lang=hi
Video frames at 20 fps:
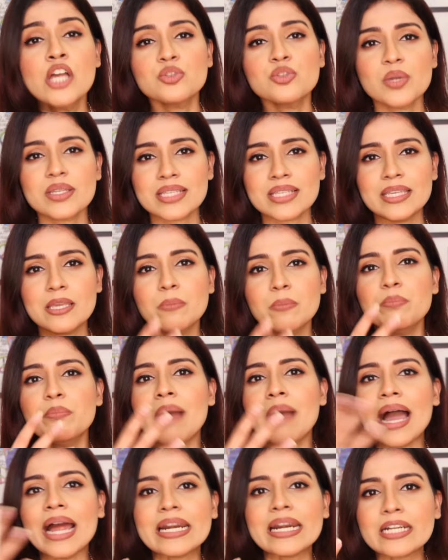जैसे ये
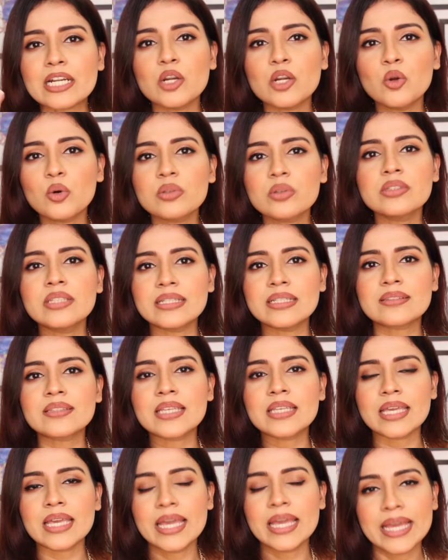मैट लुक
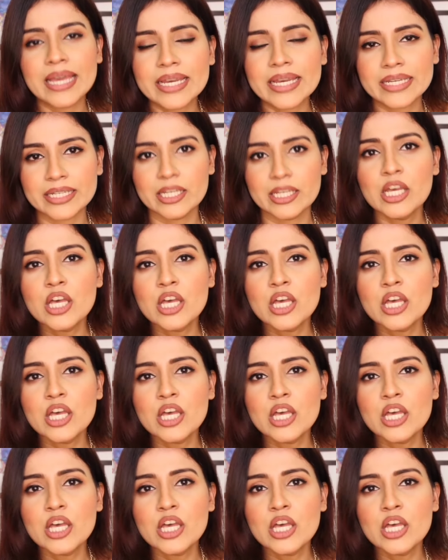देते हैं